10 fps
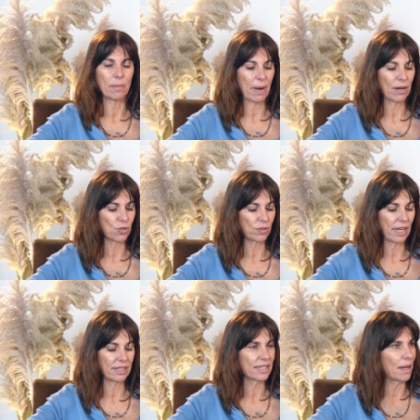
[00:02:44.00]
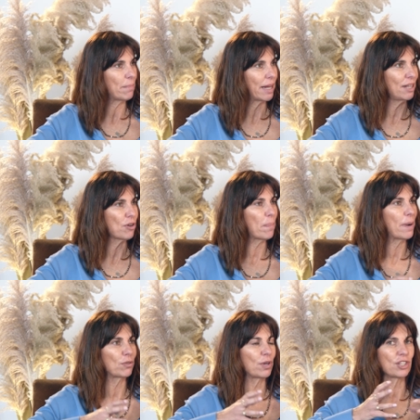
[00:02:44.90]
del Palace Hotel di San Marino, hai
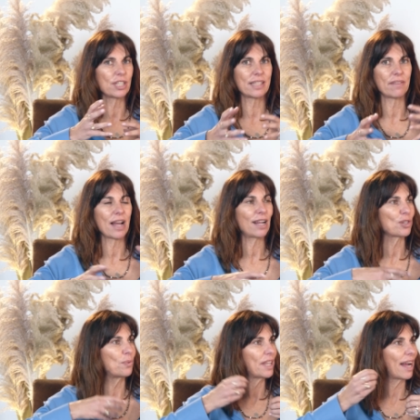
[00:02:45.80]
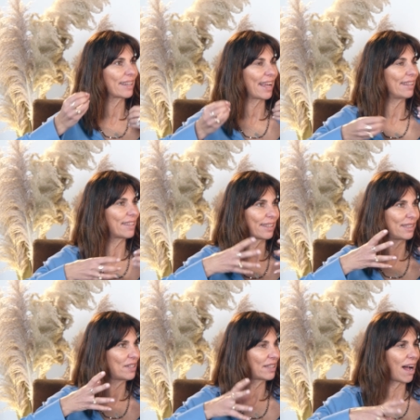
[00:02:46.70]
aperto un'agenzia viaggi, quindi anche altre
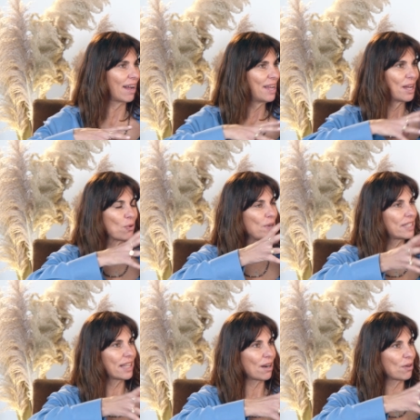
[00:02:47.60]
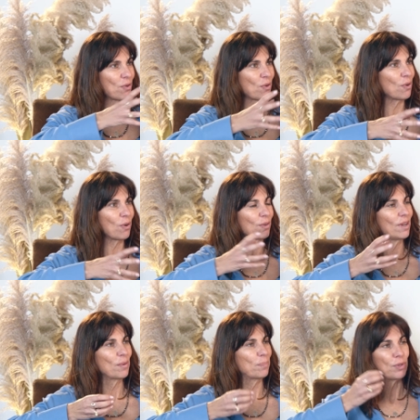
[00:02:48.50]
attività. Sì. Queste
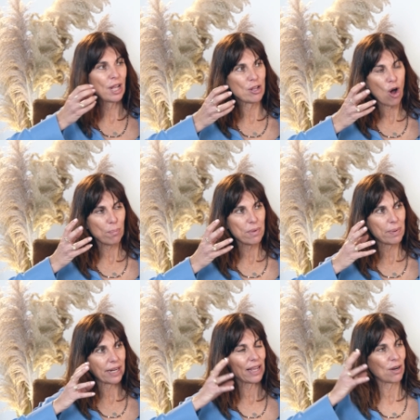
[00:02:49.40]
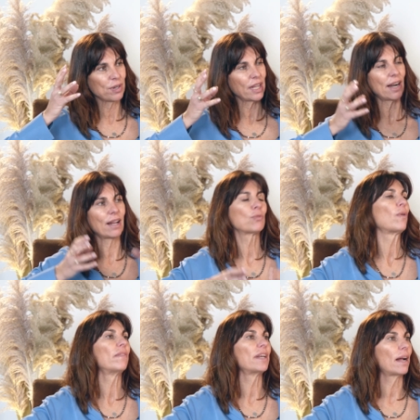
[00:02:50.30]
erano più degli hobby per te, non era la
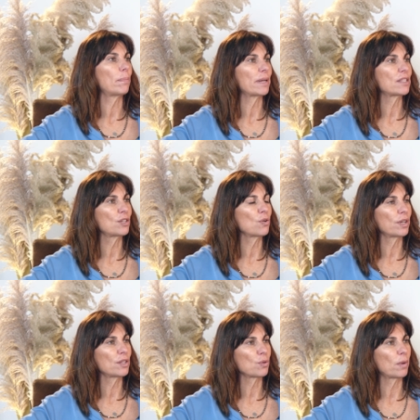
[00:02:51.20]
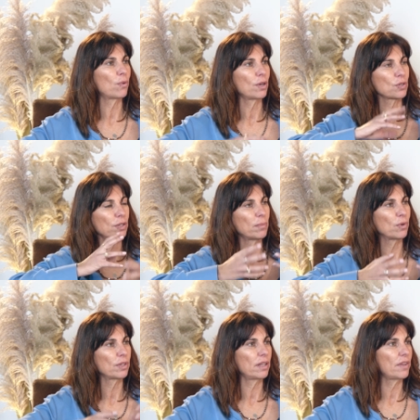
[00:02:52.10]
tua vera passione, insomma, sì. questo del
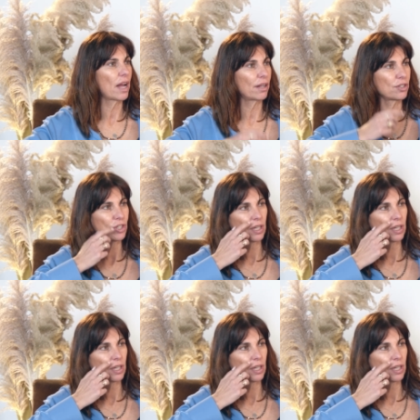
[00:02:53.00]
mondo dei viaggi. No,